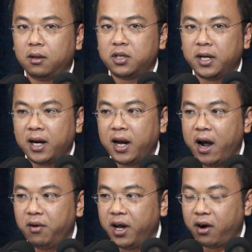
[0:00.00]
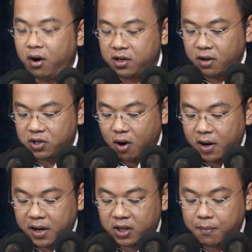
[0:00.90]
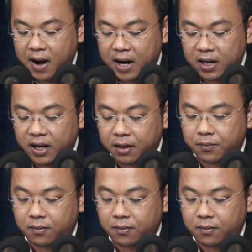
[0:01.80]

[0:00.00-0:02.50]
ฉะนั้นแล้วเนี่ยคอสชและรัฐบาลเนี่ย